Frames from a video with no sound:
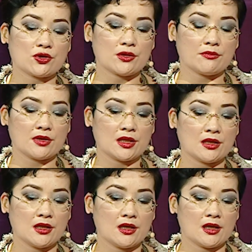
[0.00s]
что
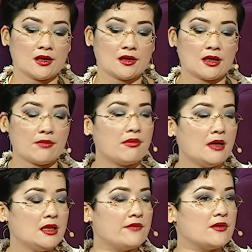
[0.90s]
мы а,
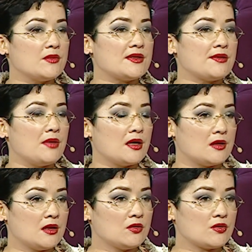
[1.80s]
обманываем себя,
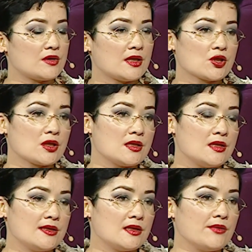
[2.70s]
да? То есть наши
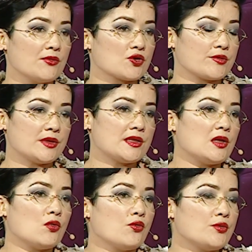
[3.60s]
родители, может быть,
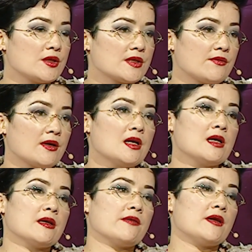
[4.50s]
или общество
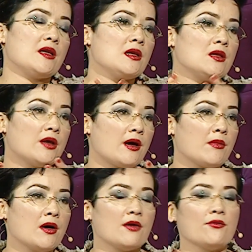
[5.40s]
говорили
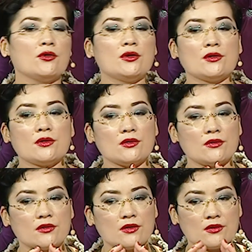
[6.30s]
нам, вот
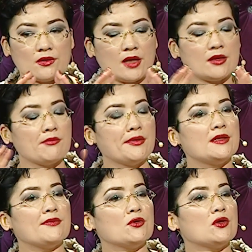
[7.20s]
э, надо
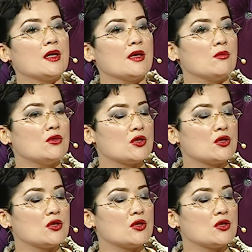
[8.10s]
быть вот таким